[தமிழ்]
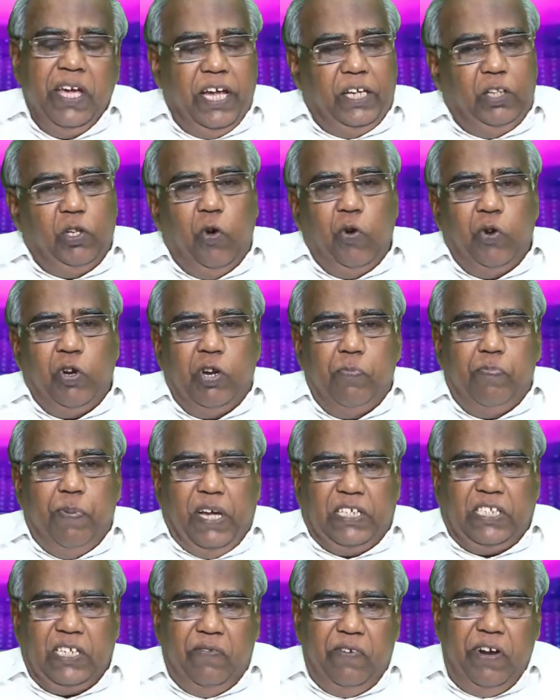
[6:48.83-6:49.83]
ஏதோ ஒன்று
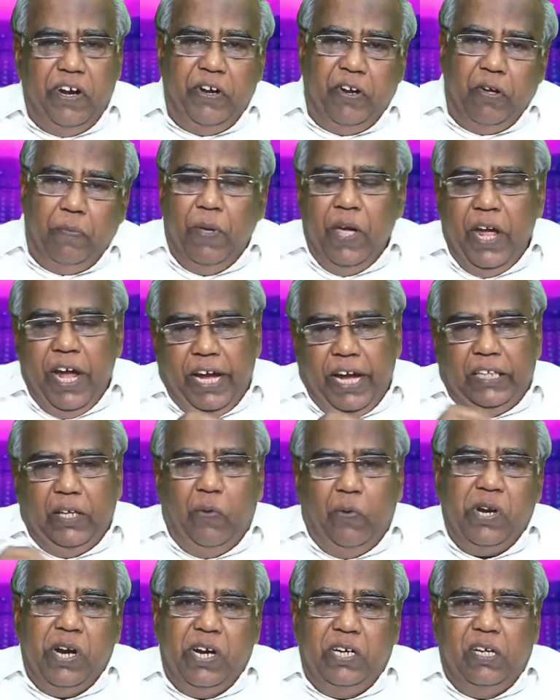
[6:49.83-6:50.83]
பேச வேண்டும் ஏதோ
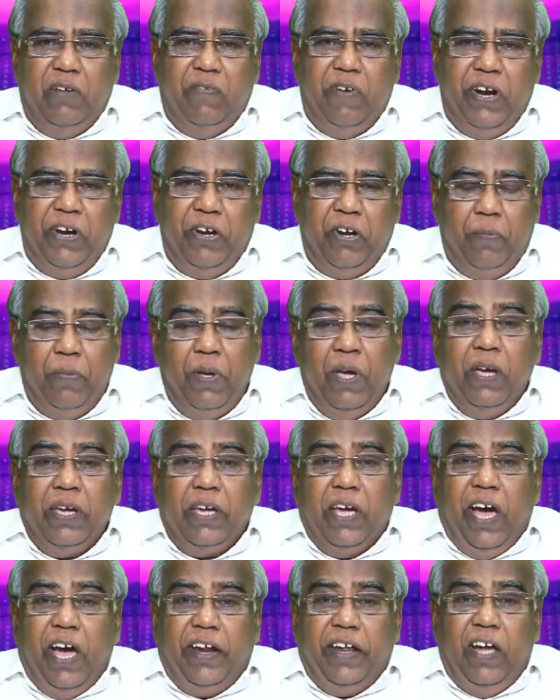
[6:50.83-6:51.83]
ஒன்று எழுத வேண்டும்
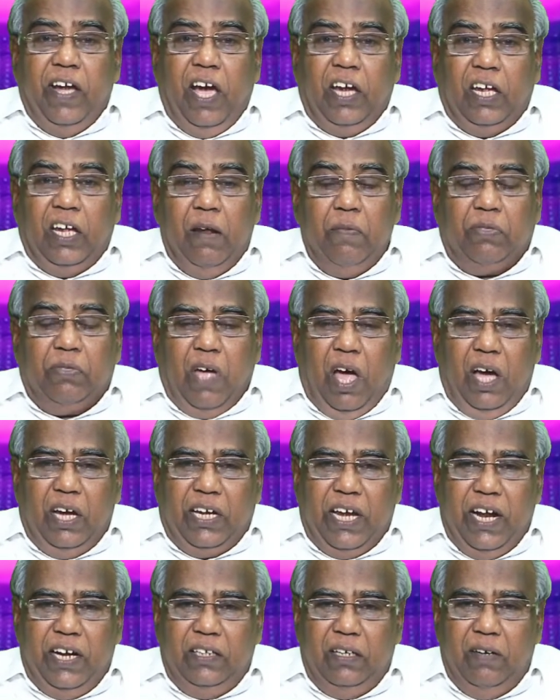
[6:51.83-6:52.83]
யாரையாயிலும்
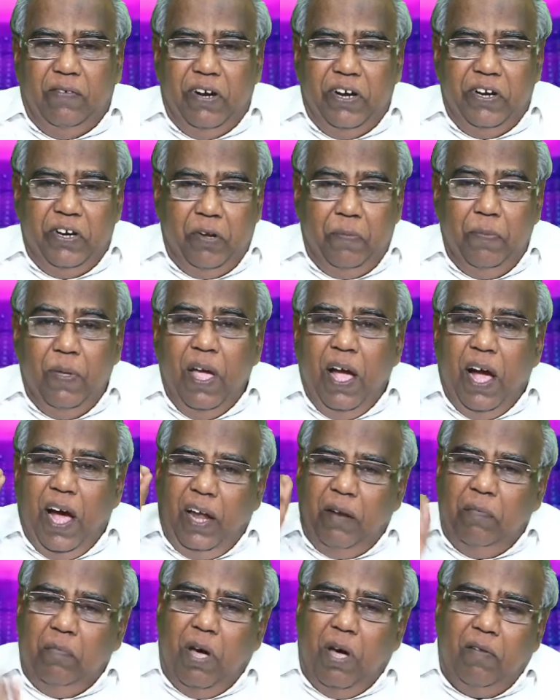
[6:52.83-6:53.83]
தாக்கி எழுத வேண்டும்
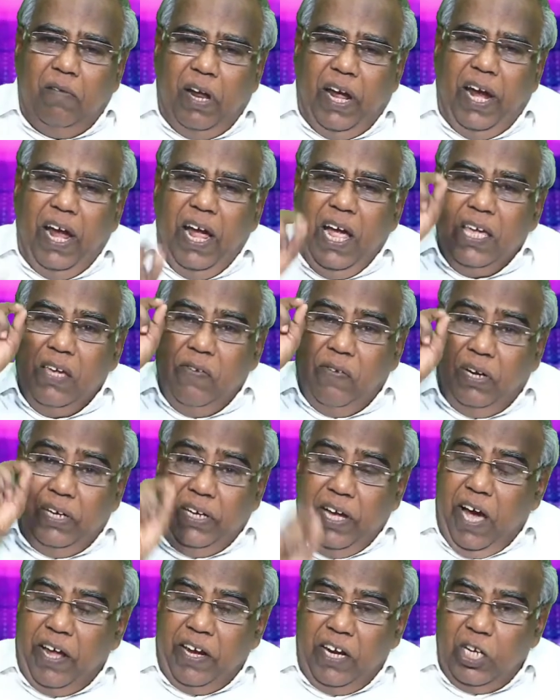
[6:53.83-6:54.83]
அன்பானுடைய இவர்கள்
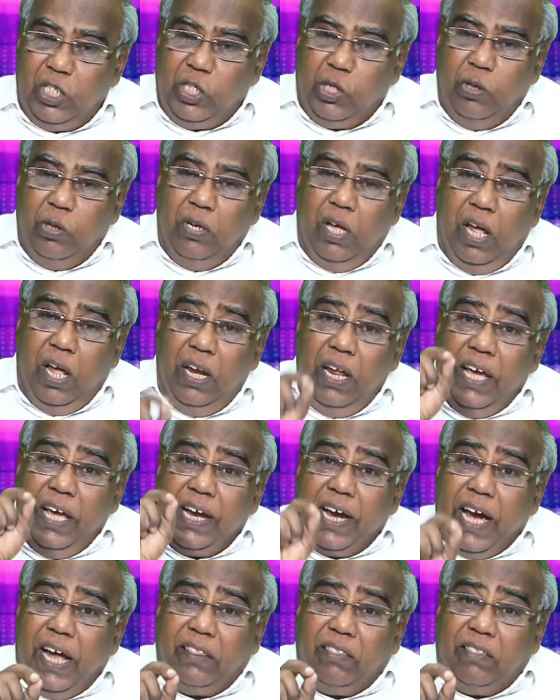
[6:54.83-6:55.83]
யார் என்று சொன்னால்
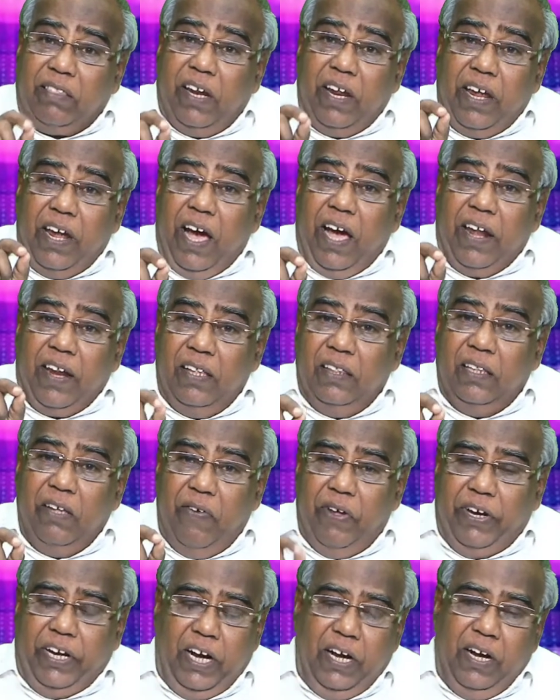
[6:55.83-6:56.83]
கர்த்தரை
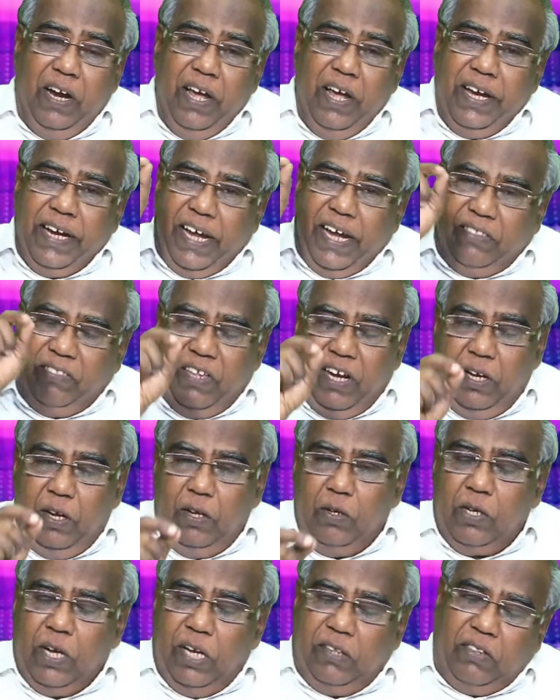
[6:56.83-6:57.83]
அறிந்தவர்கள் கர்த்தரை
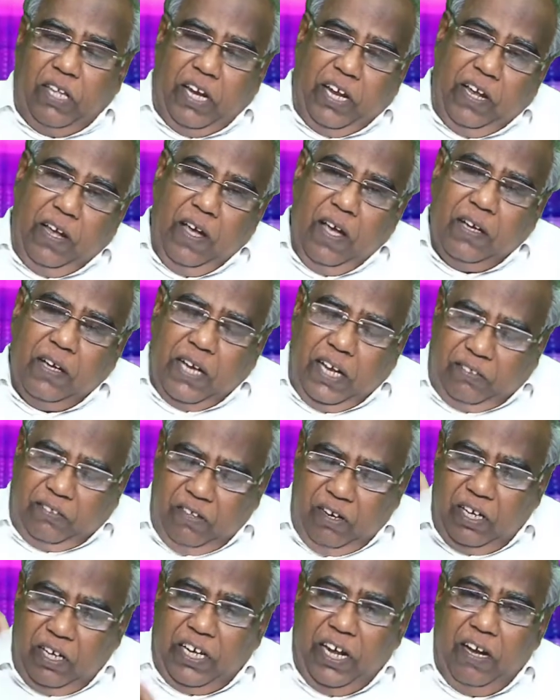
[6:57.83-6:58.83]
கர்த்தரை
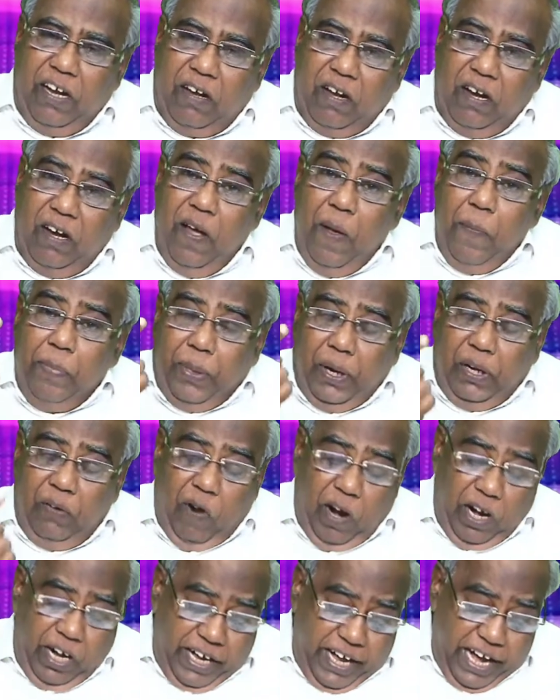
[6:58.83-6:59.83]
கர்த்தருக்கென்று தங்கள்
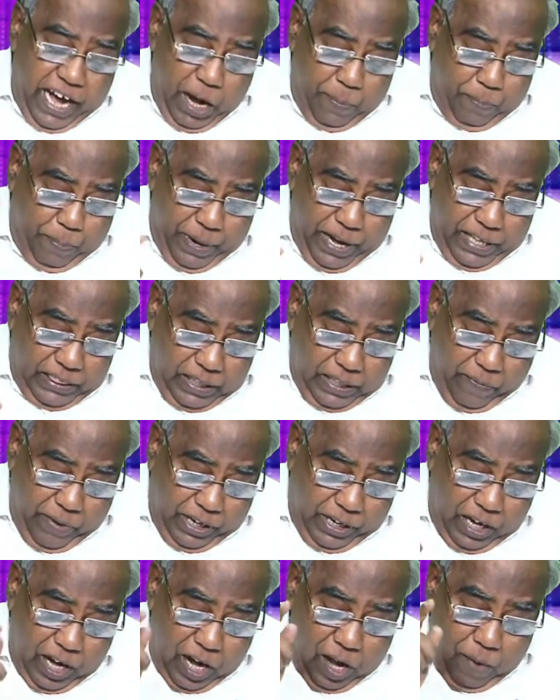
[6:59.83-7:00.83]
வாழ்க்கையை அர்ப்பணித்தவர்கள்